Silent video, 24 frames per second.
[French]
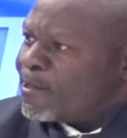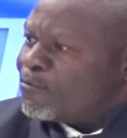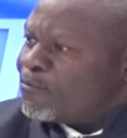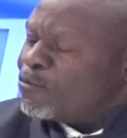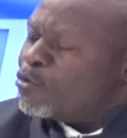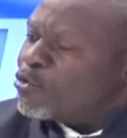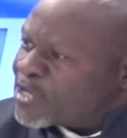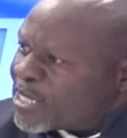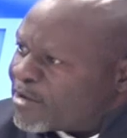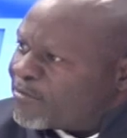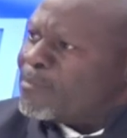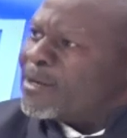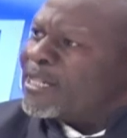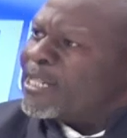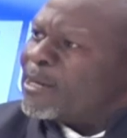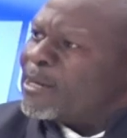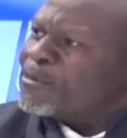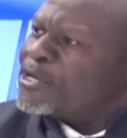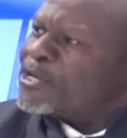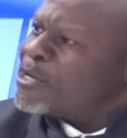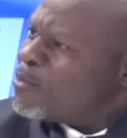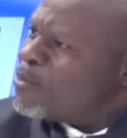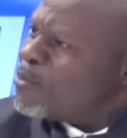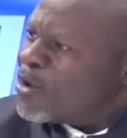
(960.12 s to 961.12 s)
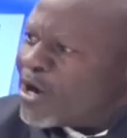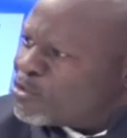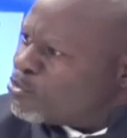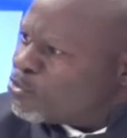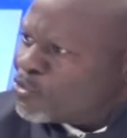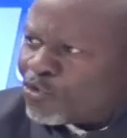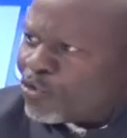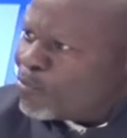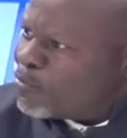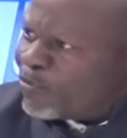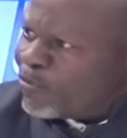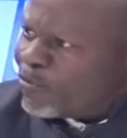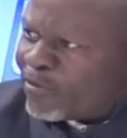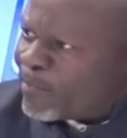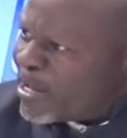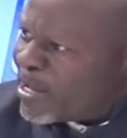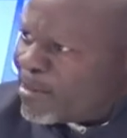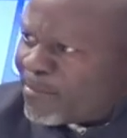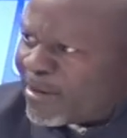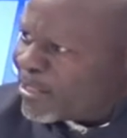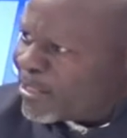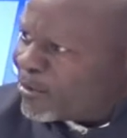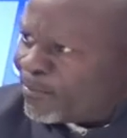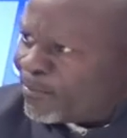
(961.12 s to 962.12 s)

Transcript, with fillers: madame, chez Mangachoucho, on ne pouvait pas y mettre pied.